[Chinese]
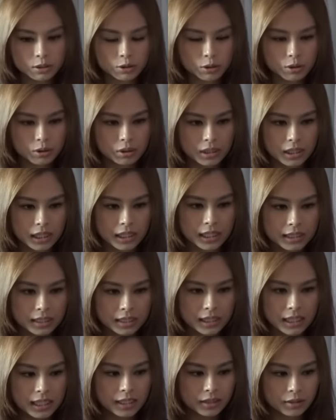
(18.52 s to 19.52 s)
去一
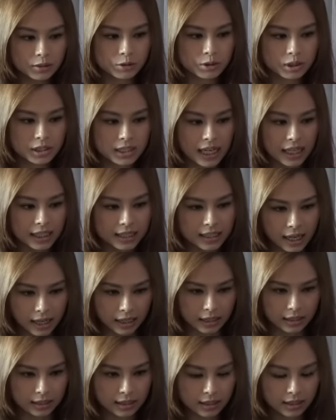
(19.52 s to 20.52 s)
一个人去香港，